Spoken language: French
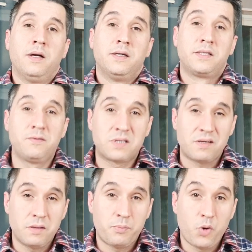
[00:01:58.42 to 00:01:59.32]
Si vous
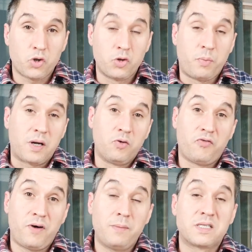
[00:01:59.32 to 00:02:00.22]
avez peur de parler aux
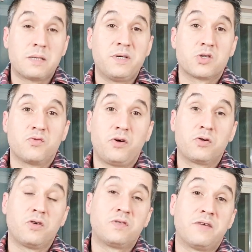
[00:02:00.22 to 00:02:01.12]
femmes, c'est bien souvent
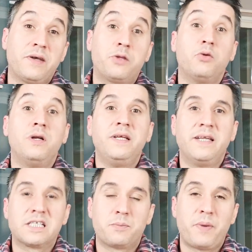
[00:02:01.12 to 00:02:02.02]
que vous avez de
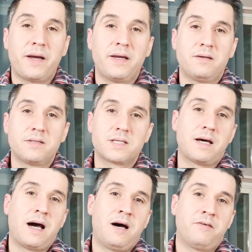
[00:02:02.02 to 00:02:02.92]
l'inexpérience
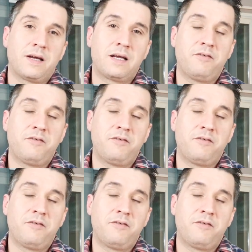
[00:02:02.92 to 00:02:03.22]
avec les